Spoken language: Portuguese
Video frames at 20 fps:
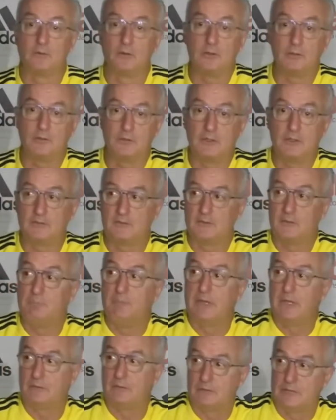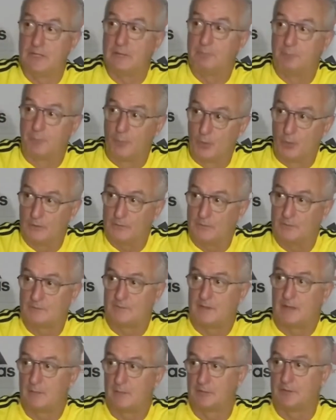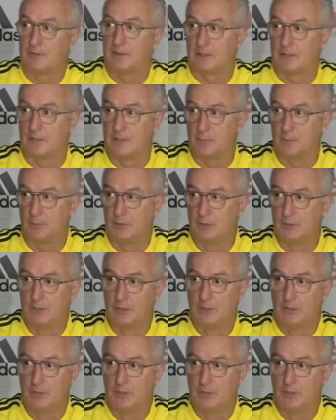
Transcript: dois dias e meio depois de estarmos em campo,